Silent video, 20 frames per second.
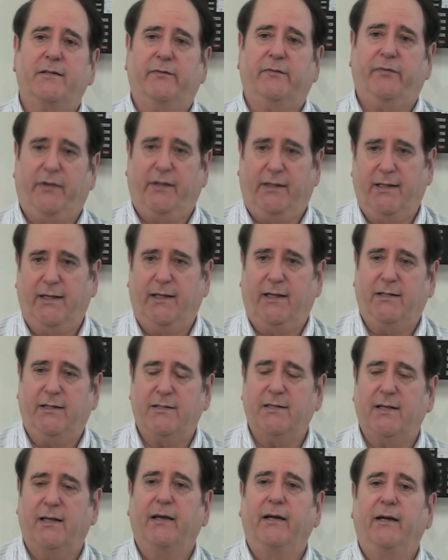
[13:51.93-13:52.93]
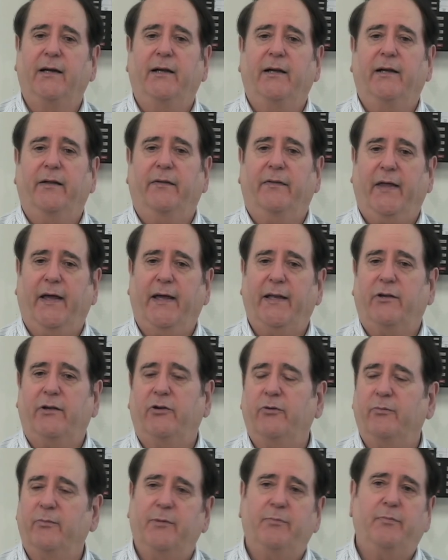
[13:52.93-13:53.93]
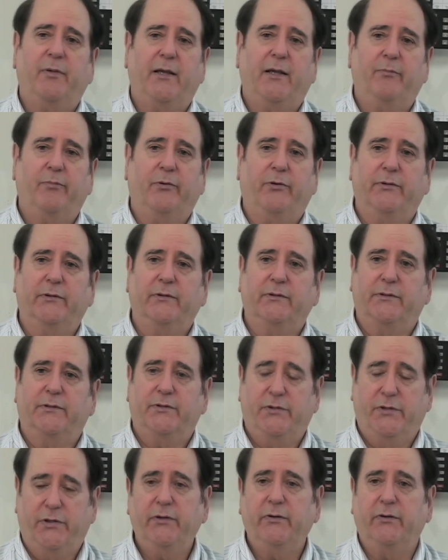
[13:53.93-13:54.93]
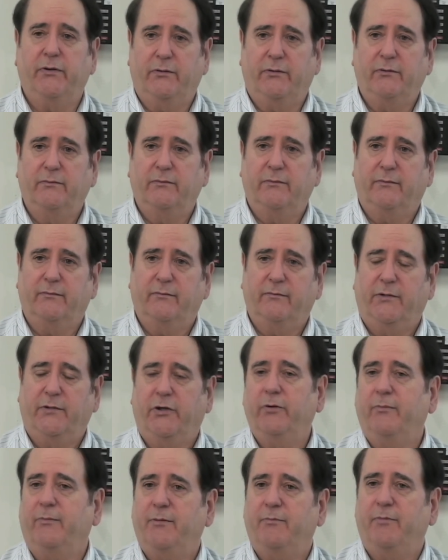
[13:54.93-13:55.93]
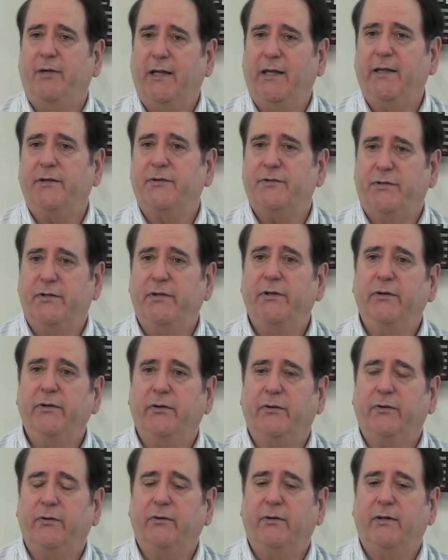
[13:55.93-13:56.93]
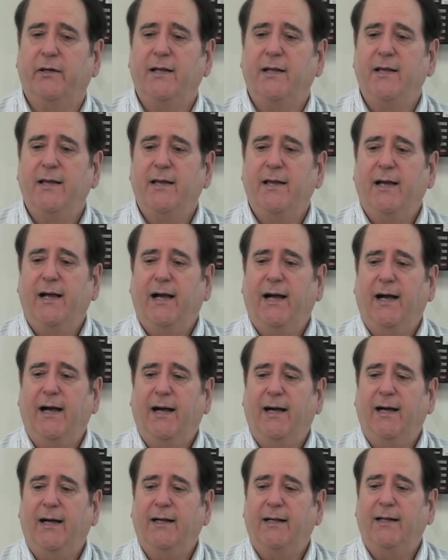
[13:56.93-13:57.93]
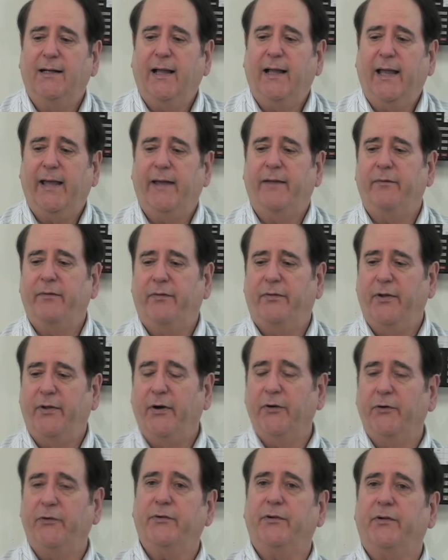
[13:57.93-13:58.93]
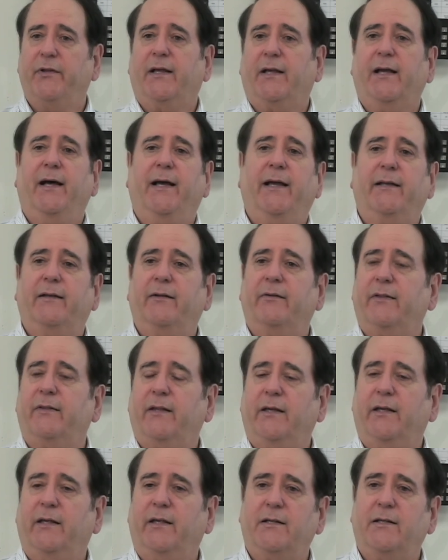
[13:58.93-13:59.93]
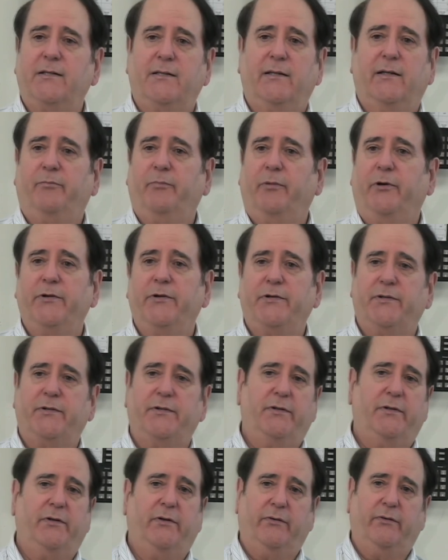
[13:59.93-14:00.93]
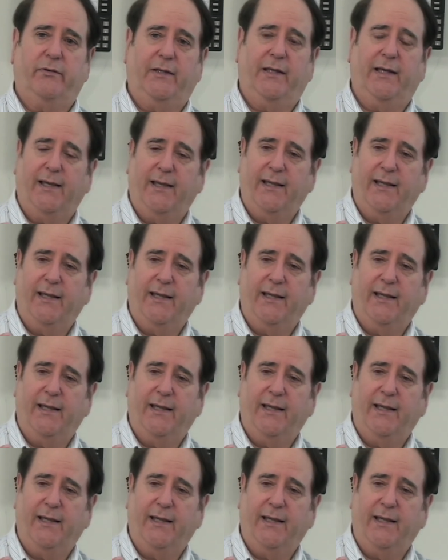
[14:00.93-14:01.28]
Мы делаем то, что делают люди, такие поступки, какие люди совершают. А, и мы с вами прекрасно понимаем, что делают люди.